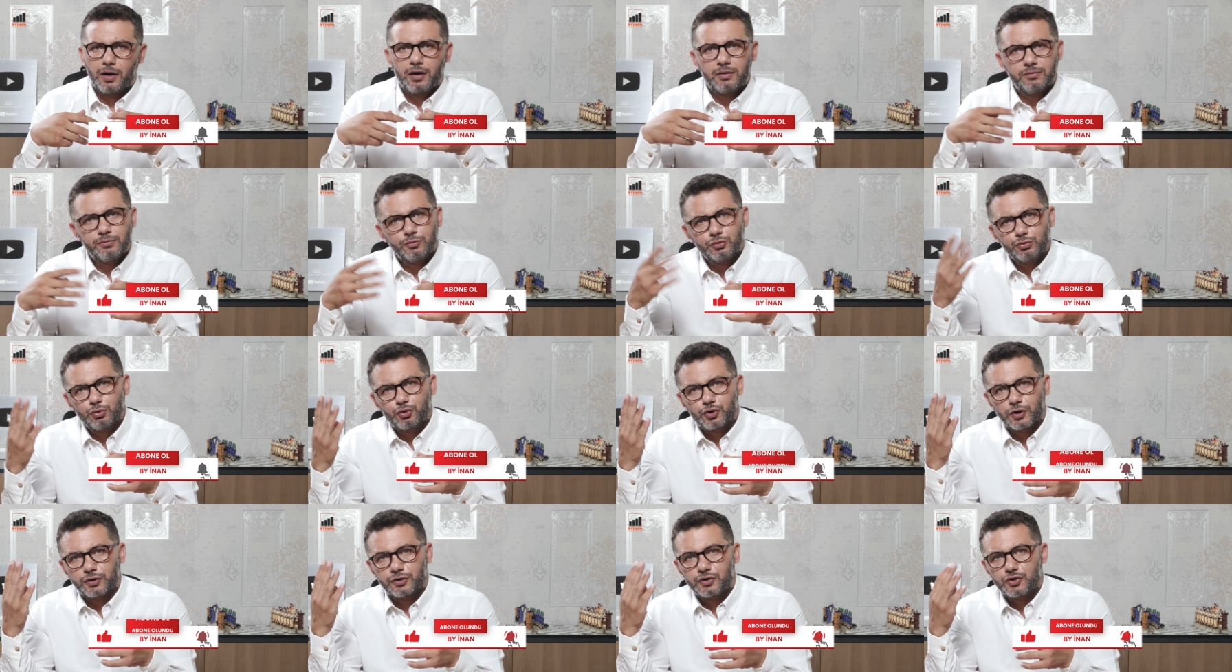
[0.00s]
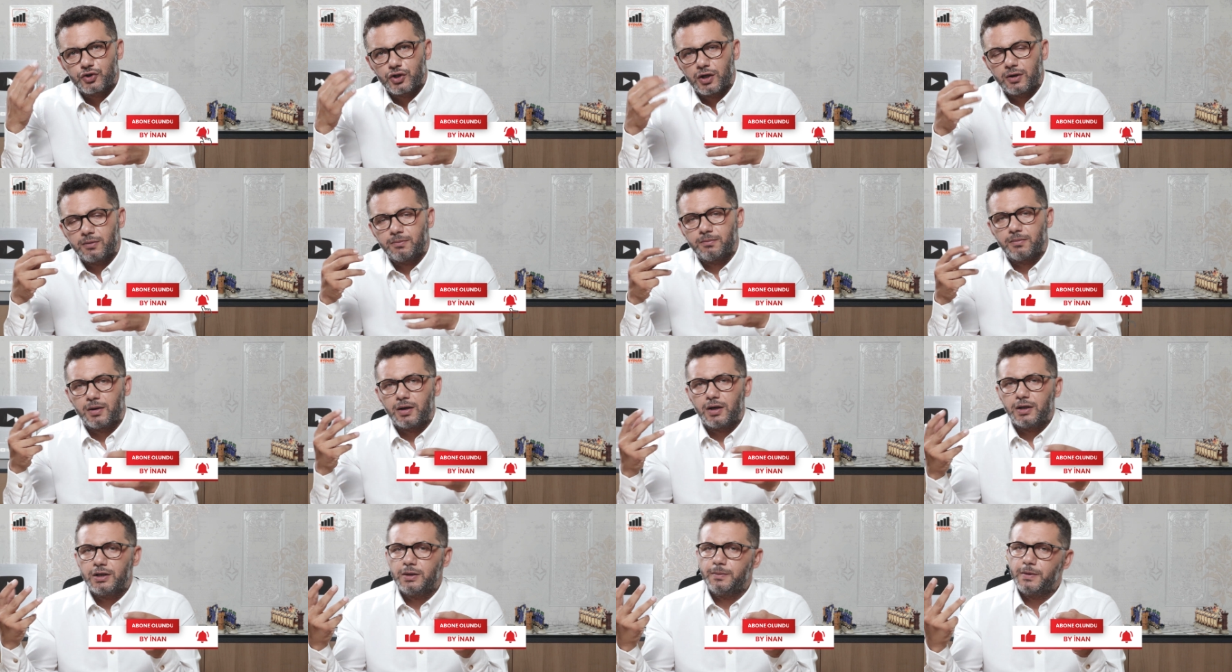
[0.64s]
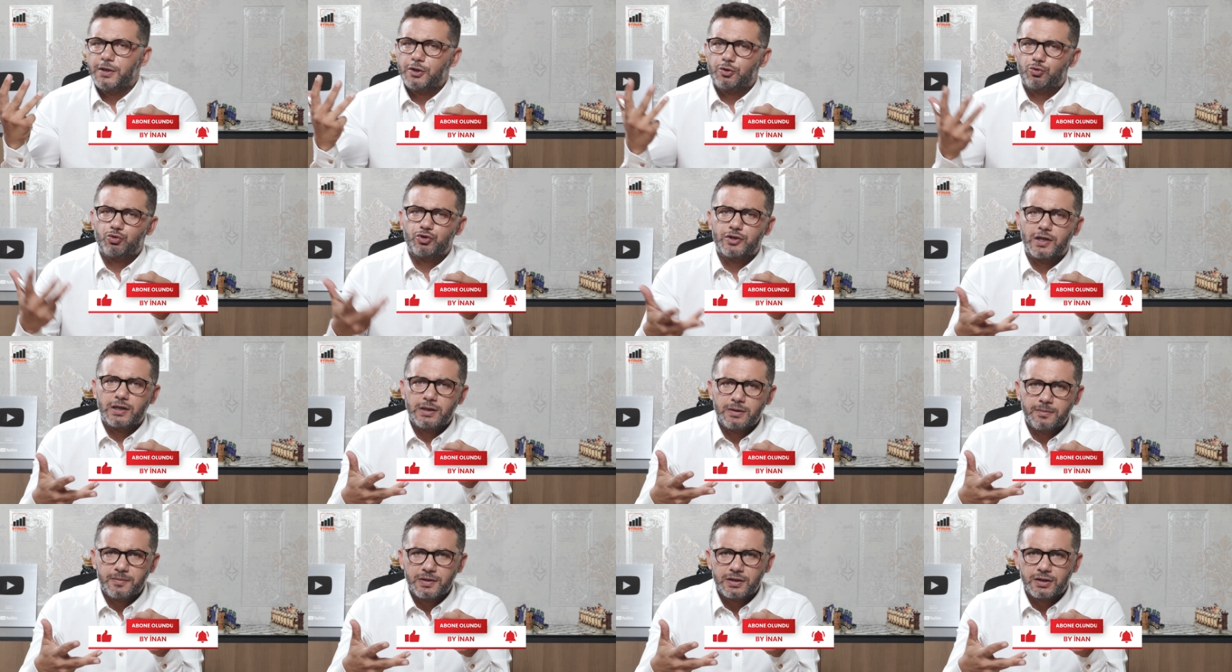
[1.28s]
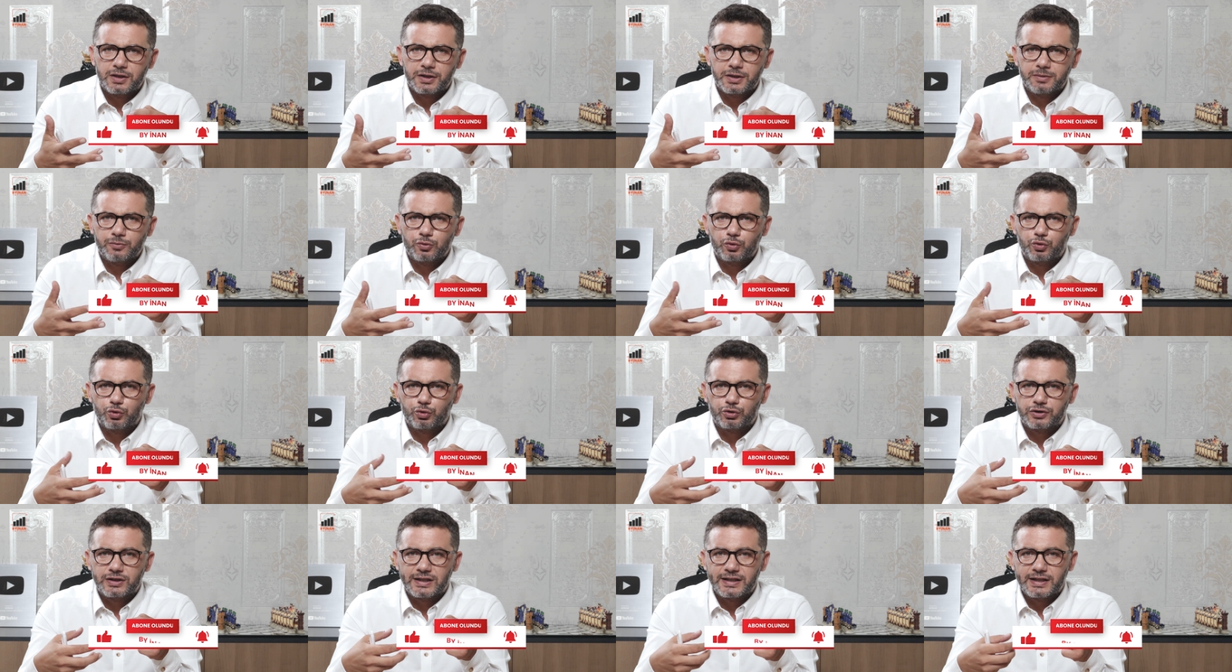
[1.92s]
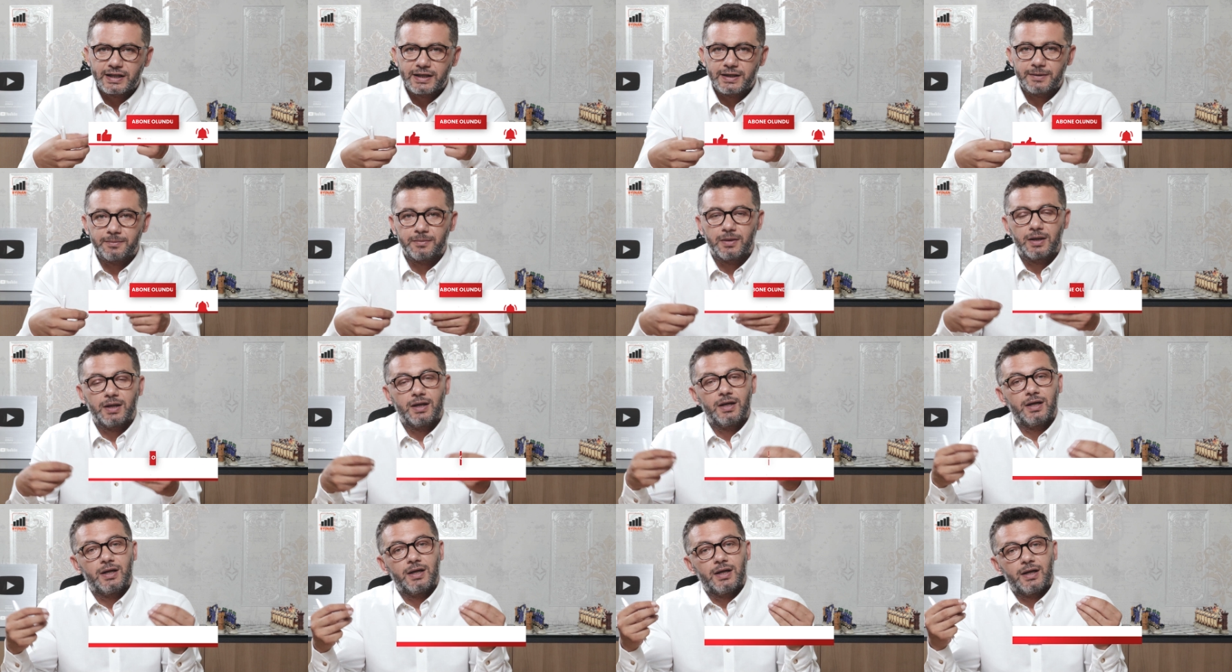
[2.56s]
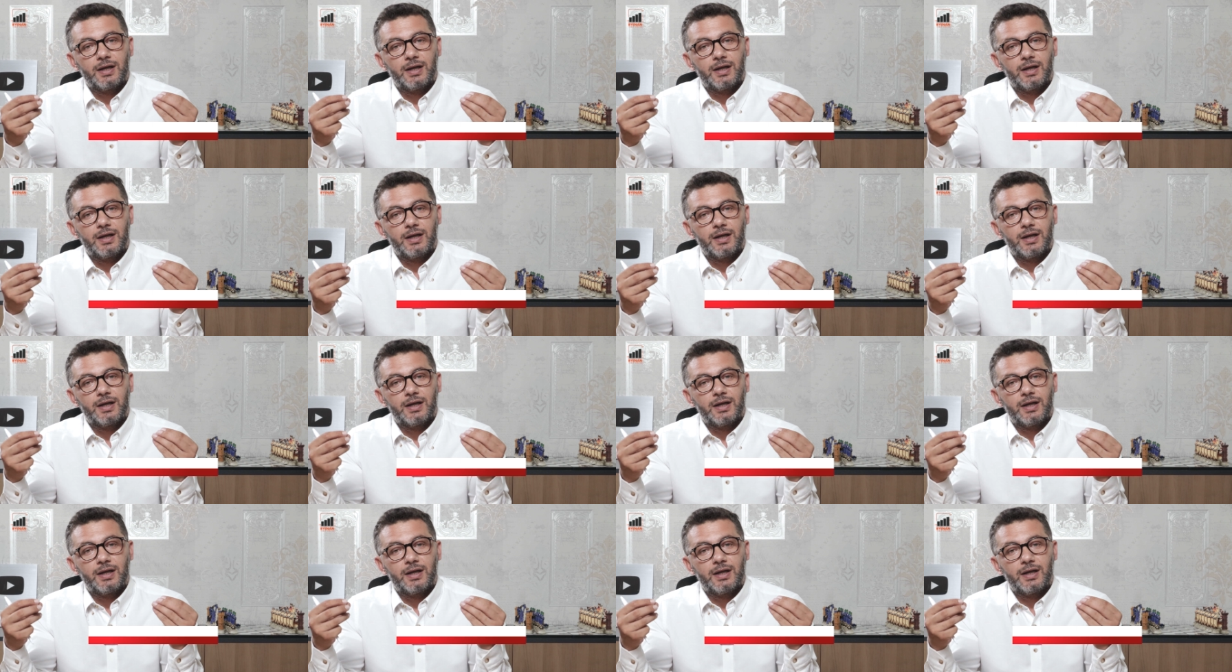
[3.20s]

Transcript: Ben bunu satacağım, bari 550 bin lira mı kurtarayım?